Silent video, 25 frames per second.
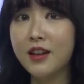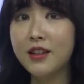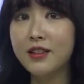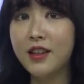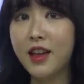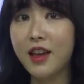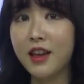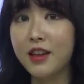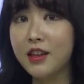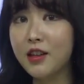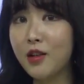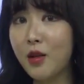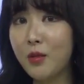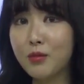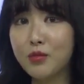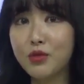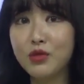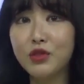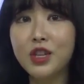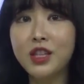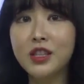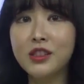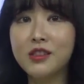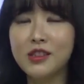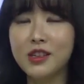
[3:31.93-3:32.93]
네, 이런
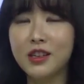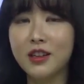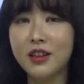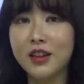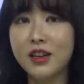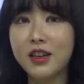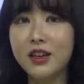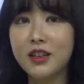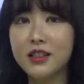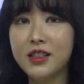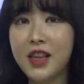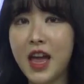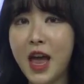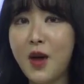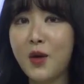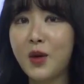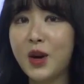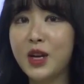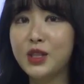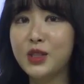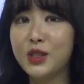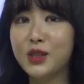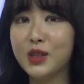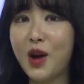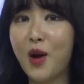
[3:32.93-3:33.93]
무인칭을
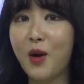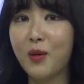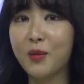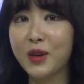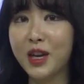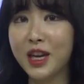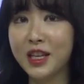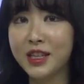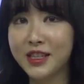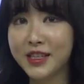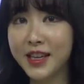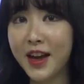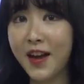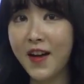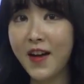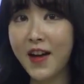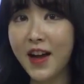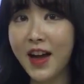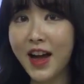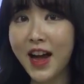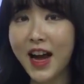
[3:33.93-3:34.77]
사용할 수가 없겠죠.